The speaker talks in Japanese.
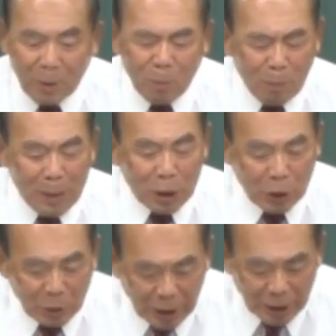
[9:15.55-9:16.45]
もっぺん
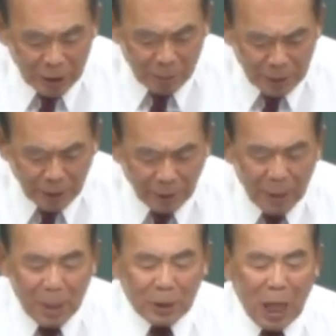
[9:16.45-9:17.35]
十二、にすいません
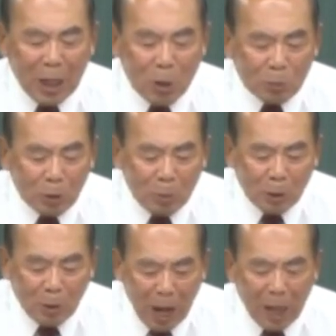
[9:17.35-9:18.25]
第六のも
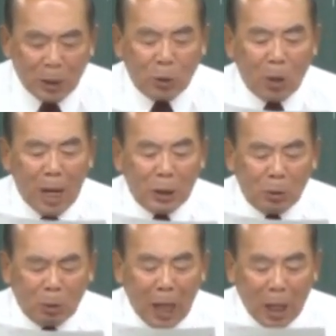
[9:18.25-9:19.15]
のがその鉢
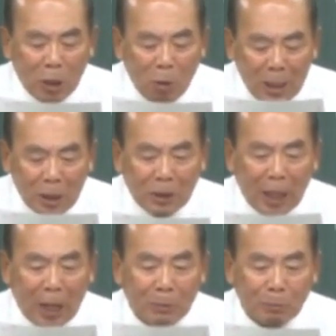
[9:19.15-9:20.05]
を大用ラテス
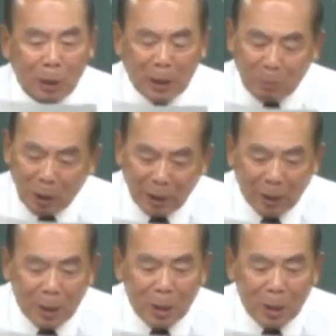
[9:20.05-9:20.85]
川に傾けた